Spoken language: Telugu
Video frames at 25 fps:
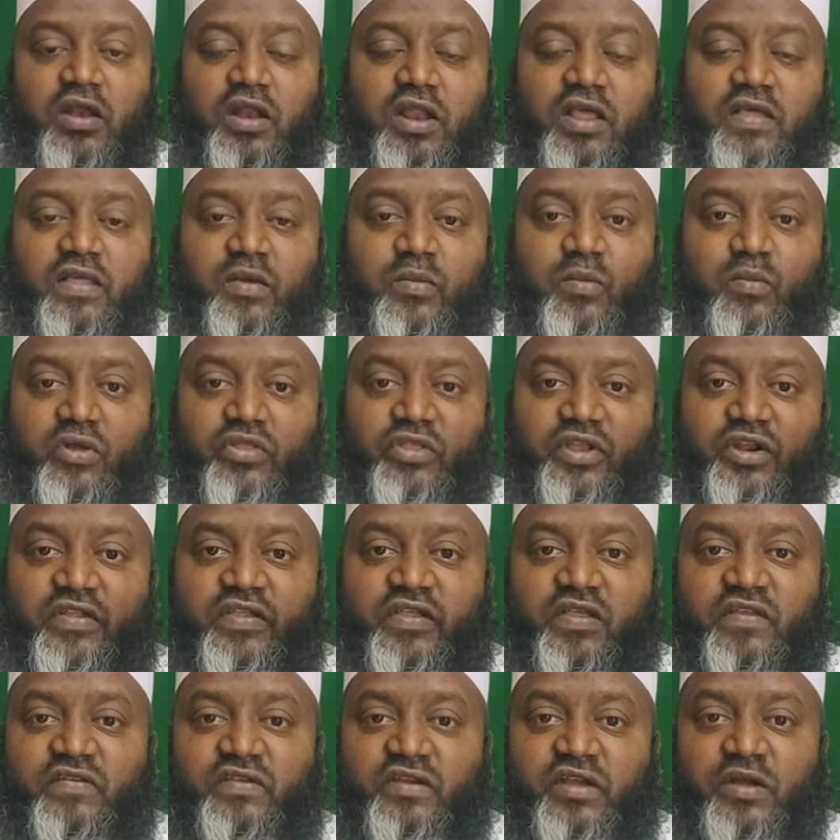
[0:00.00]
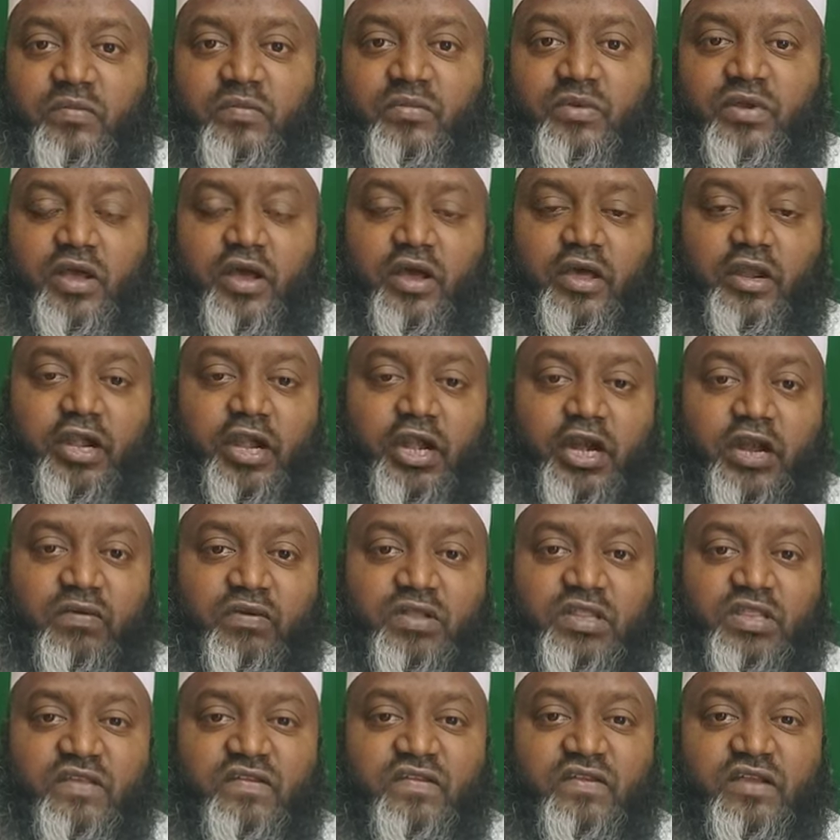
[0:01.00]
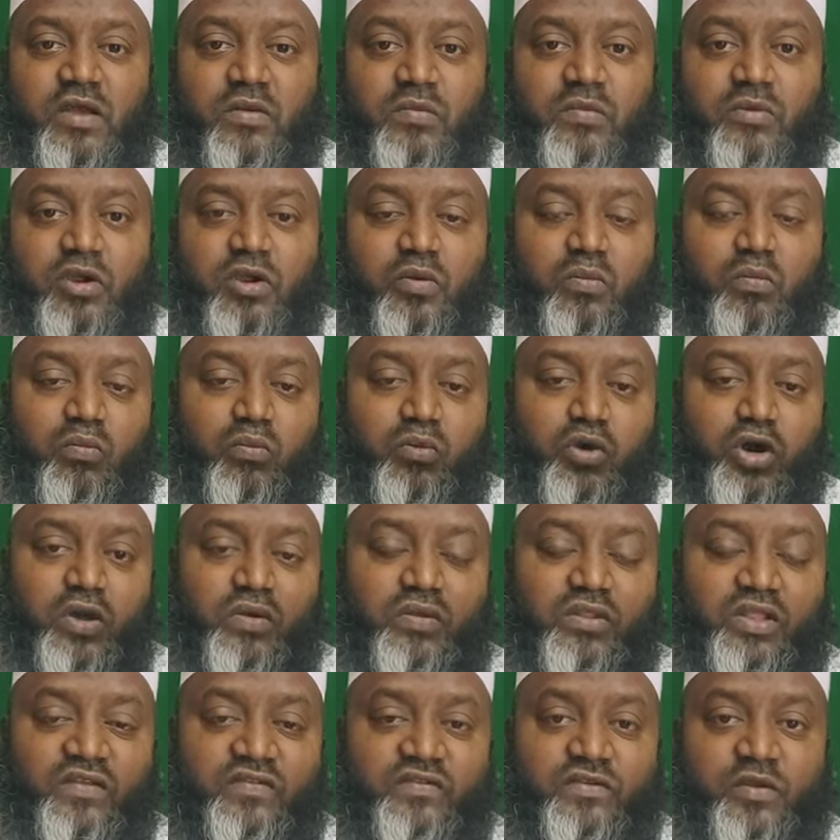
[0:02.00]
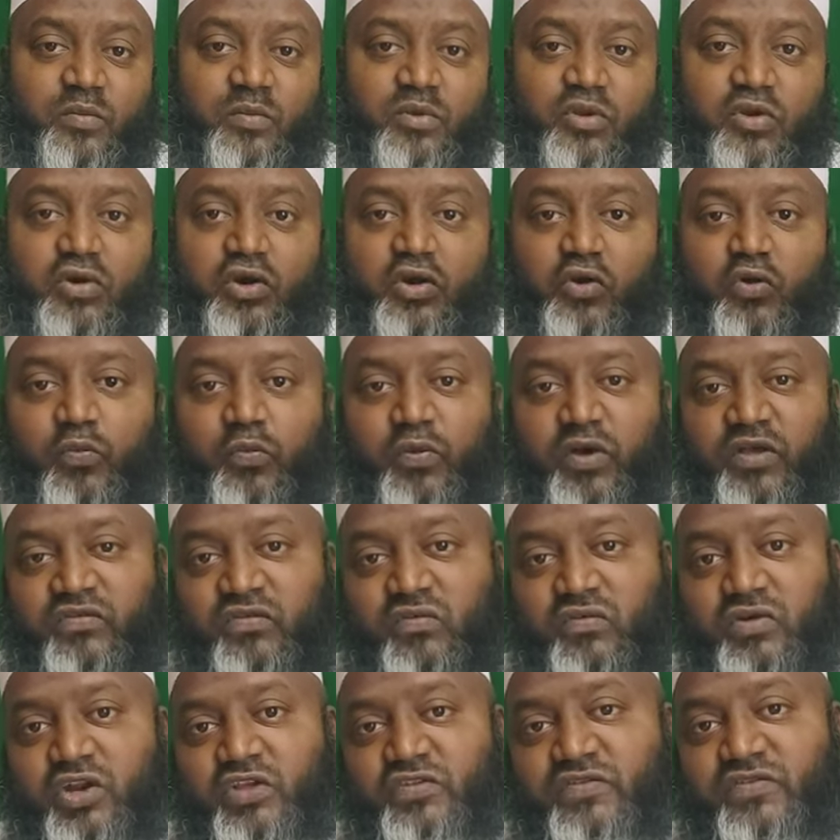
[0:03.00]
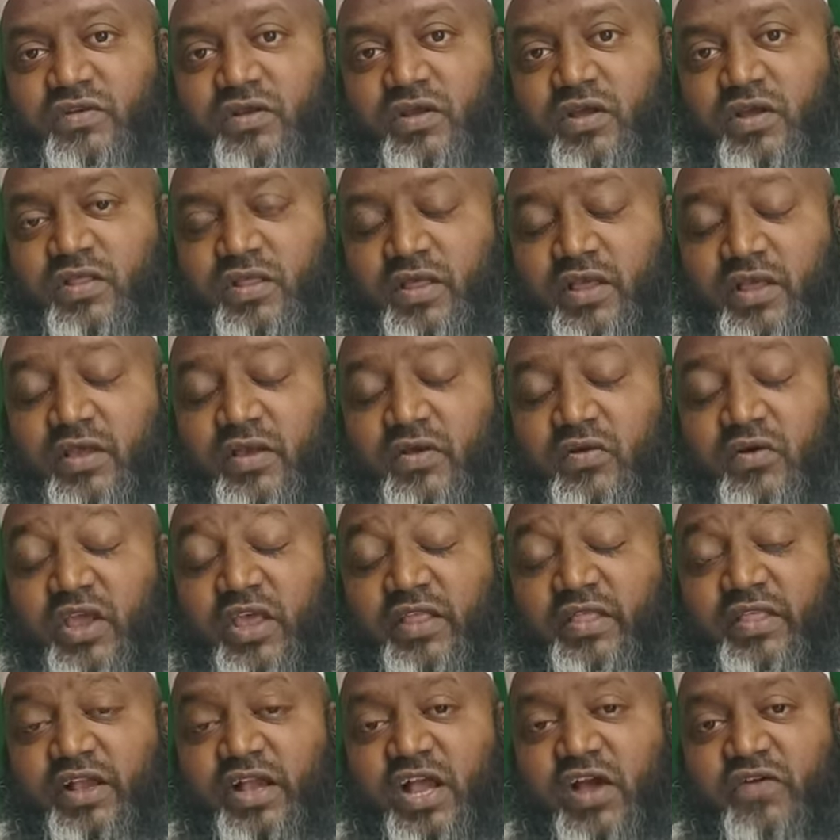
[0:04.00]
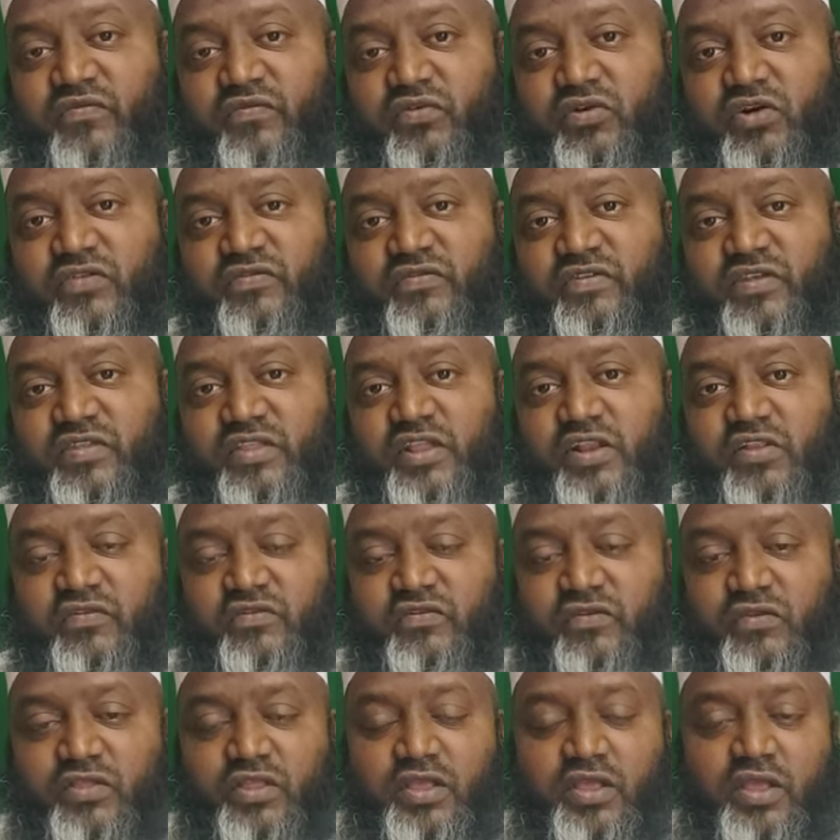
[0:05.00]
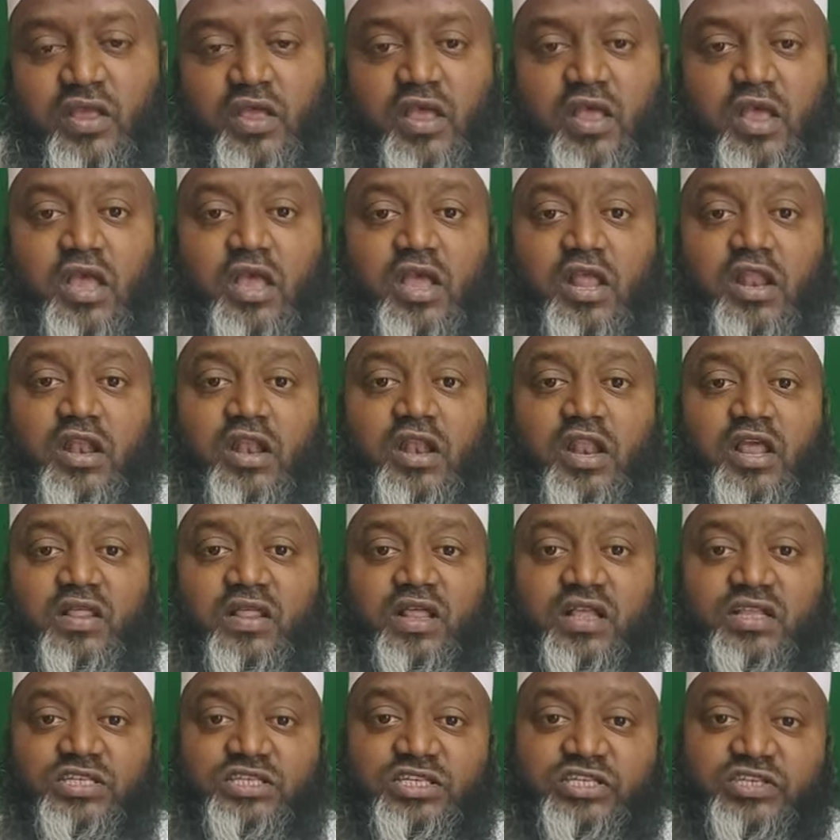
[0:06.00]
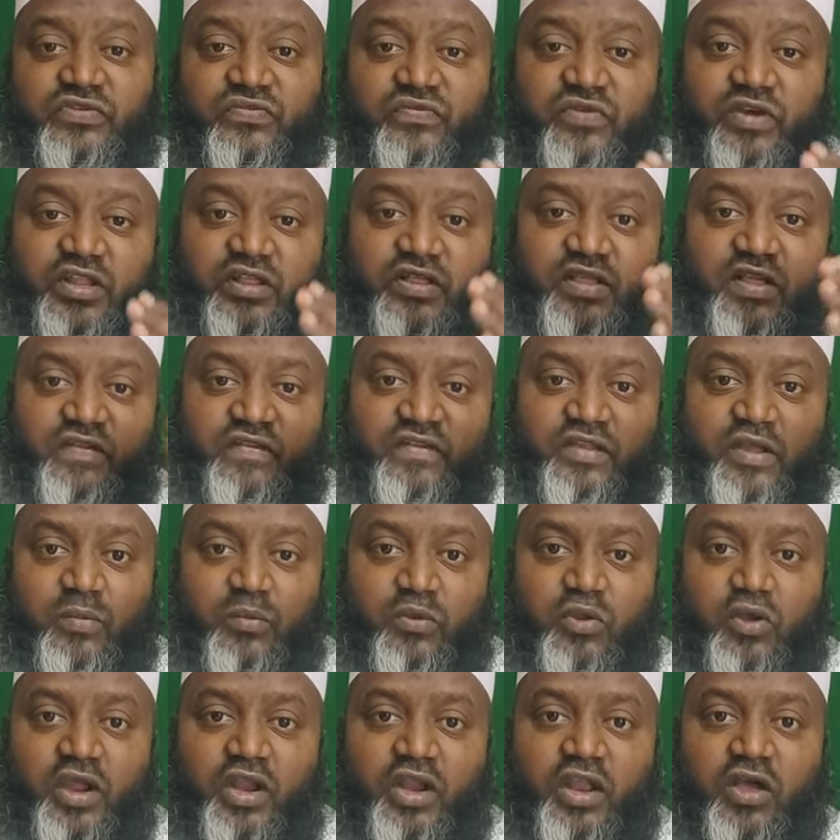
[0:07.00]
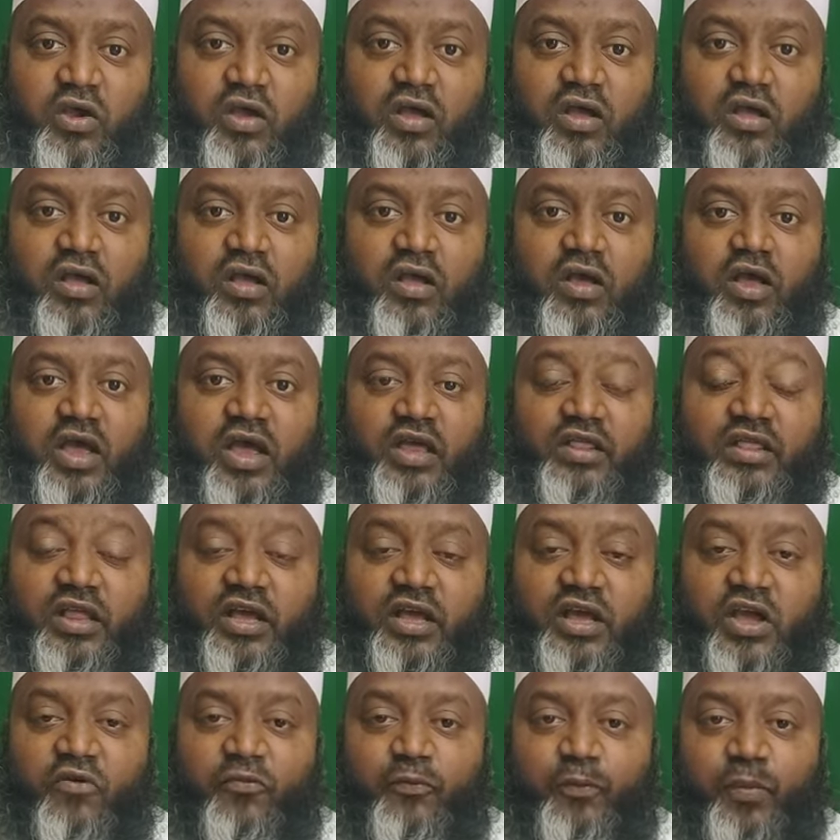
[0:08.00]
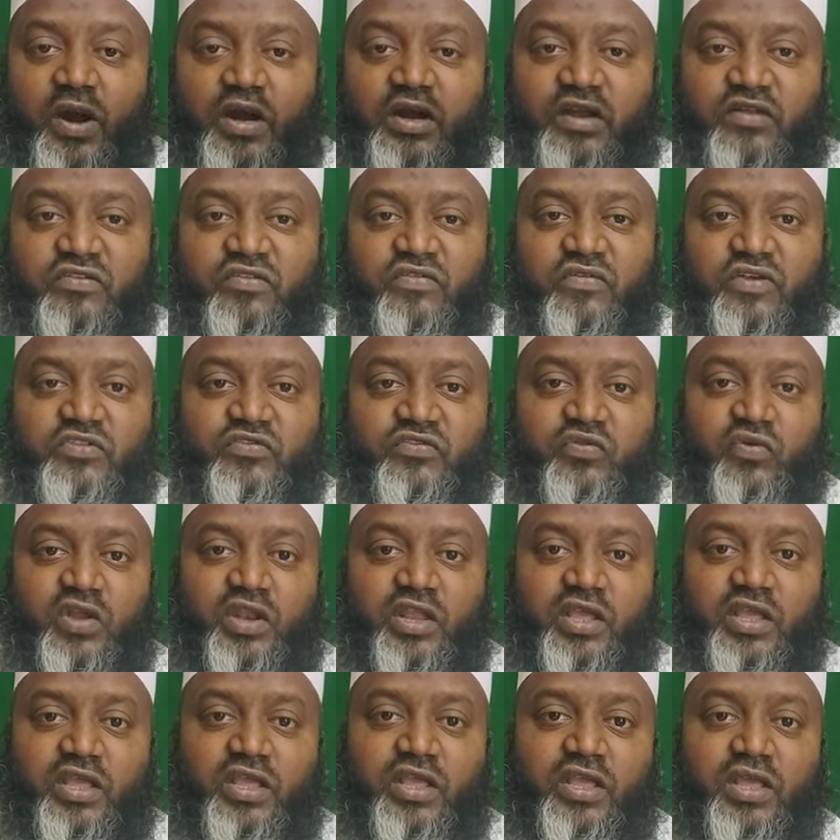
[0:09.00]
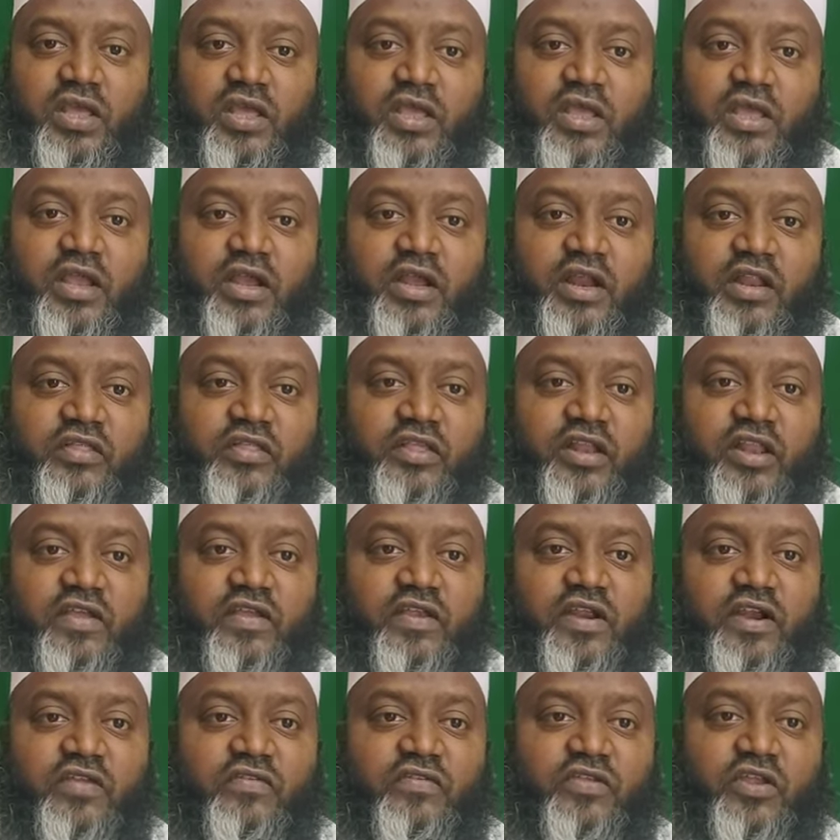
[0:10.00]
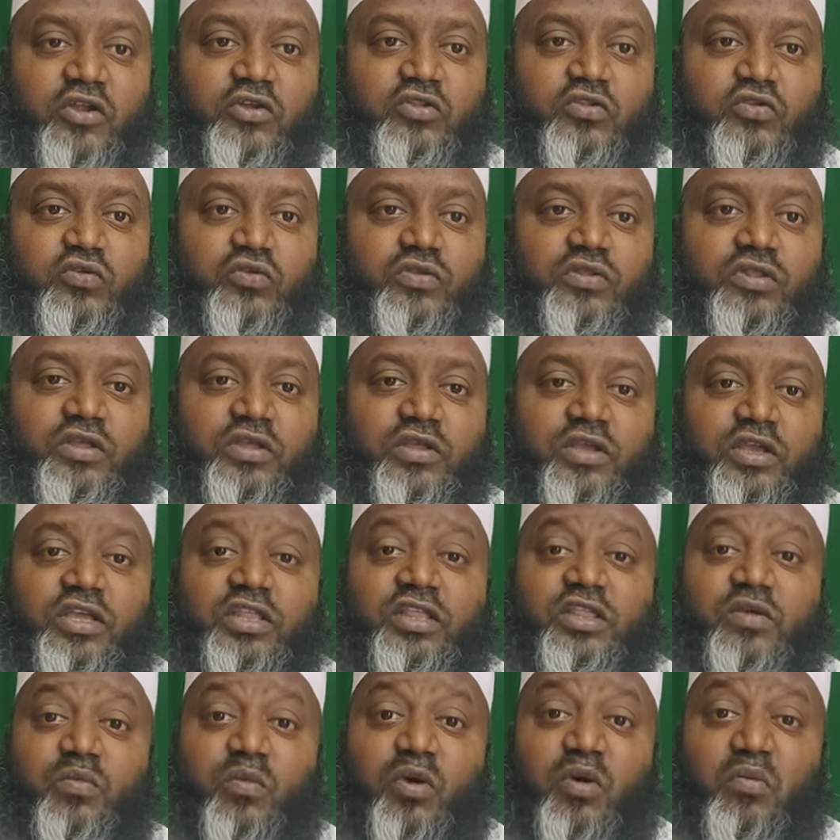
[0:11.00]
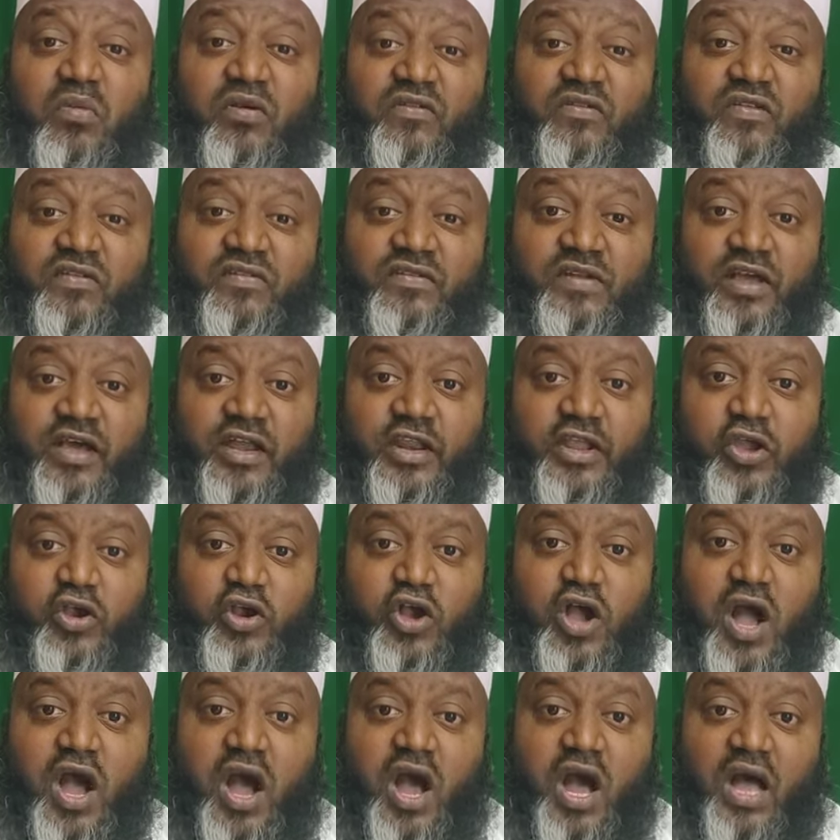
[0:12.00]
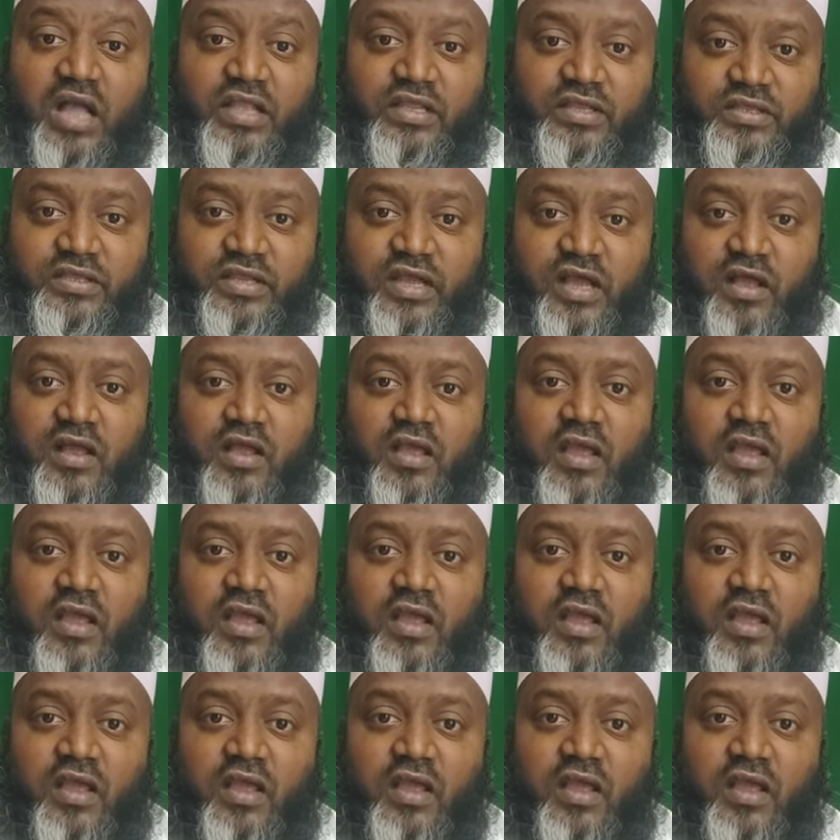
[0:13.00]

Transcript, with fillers: లేదా మొదటి దశకం రెండవ దశకం మూడవ దశకంలో కూడా ఉపవాసం ఉండొచ్చు అదే ఎత్తకాఫ్ ఉండొచ్చు అని తెలుస్తుంది లేదా చివరి దశకంలో అయినా ఎత్తకాఫ్ పాటించవచ్చు అని ఇక్కడ తెలియజేయడం జరుగుతూ ఉంది ఇది మొహమ్మద్ అస్లం గారి యొక్క ఆజ్ఞ